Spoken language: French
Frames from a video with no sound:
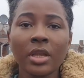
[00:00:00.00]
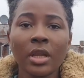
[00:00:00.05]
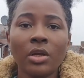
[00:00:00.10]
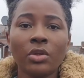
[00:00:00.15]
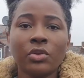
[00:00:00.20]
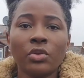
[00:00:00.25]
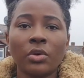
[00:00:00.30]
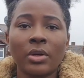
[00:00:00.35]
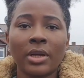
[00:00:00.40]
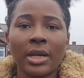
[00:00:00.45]

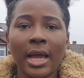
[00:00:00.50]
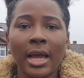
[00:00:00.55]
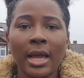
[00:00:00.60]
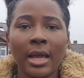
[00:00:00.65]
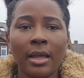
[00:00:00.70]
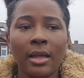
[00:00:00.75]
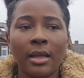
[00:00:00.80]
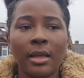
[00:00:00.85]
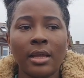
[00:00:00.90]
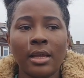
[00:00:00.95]
Donc là,
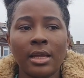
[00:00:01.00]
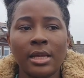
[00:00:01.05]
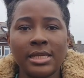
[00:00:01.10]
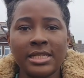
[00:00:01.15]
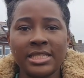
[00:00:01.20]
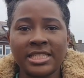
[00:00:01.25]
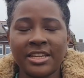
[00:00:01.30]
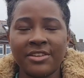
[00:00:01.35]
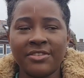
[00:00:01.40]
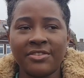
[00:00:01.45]

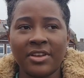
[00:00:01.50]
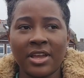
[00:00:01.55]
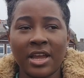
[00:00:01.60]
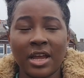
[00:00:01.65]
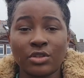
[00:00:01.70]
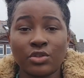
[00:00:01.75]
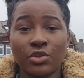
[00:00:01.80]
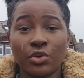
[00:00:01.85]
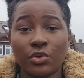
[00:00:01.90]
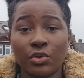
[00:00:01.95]
j'ai fait
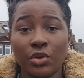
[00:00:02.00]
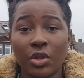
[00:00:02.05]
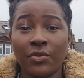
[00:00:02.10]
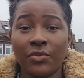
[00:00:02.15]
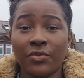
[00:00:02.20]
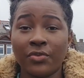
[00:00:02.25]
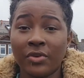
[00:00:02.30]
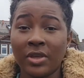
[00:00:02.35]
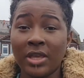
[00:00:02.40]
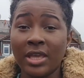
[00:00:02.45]
entre 9
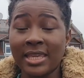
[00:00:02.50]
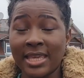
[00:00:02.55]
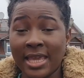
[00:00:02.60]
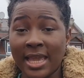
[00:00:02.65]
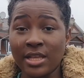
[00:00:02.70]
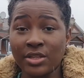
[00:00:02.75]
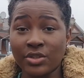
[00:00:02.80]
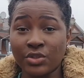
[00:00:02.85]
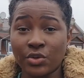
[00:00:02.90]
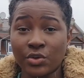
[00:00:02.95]
et
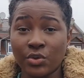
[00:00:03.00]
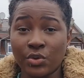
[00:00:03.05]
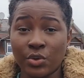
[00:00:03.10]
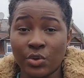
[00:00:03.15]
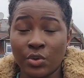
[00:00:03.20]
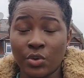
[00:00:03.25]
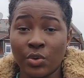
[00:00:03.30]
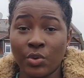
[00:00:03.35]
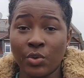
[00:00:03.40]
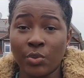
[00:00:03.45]
15
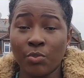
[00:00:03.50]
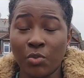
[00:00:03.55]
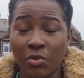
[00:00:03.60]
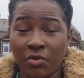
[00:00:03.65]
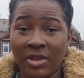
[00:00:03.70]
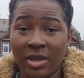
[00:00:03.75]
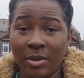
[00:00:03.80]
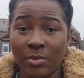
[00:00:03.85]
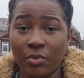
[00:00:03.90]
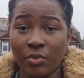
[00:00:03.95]

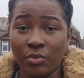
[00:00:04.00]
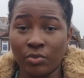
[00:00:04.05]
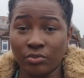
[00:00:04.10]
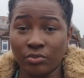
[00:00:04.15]
bevets bons.